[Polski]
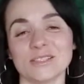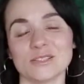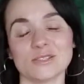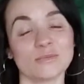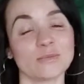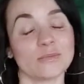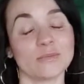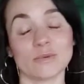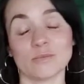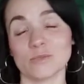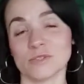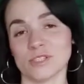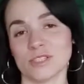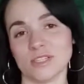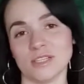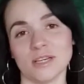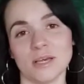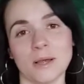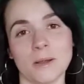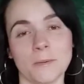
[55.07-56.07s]
I co mam na
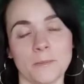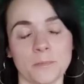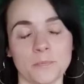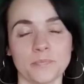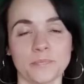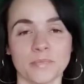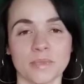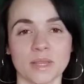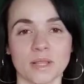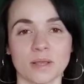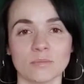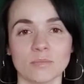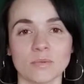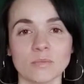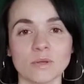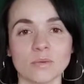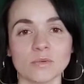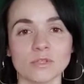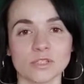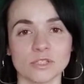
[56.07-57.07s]
myśli? Mam
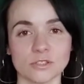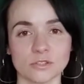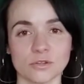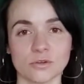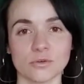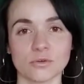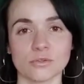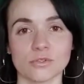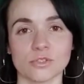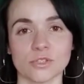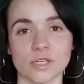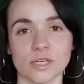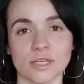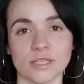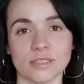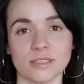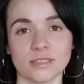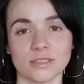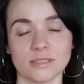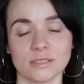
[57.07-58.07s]
na myśli to,
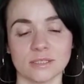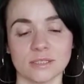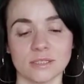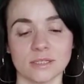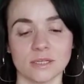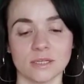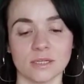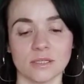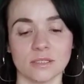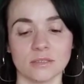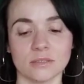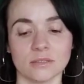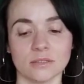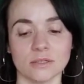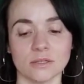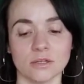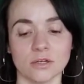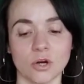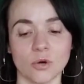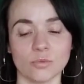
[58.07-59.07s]
że gdy
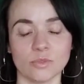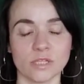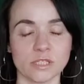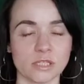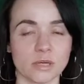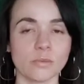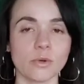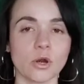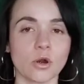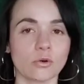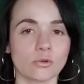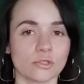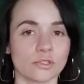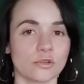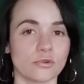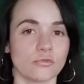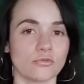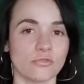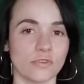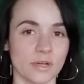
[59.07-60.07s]
obdarzamy kogoś
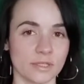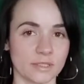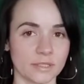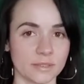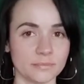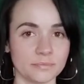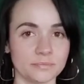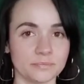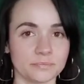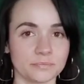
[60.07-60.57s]
zaufaniem,